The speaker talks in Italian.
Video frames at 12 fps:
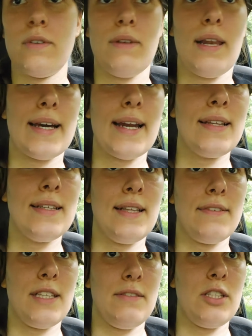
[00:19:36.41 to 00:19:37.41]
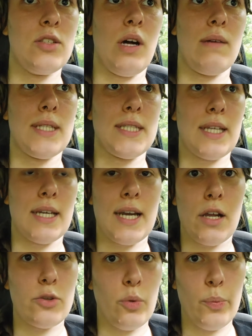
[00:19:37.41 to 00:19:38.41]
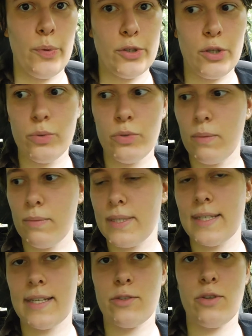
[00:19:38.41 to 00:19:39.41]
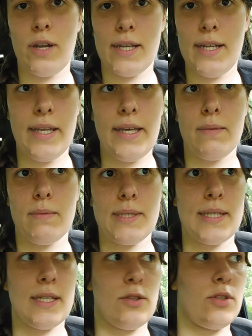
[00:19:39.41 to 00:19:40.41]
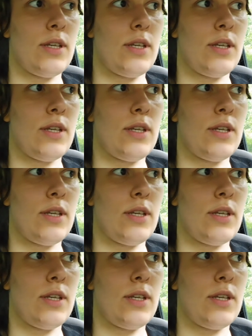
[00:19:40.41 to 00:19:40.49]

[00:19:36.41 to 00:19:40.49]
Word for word: la grandine avete visto ha massacrato un po' di tutto, ha massacrato l'Achillea, ha massacrato,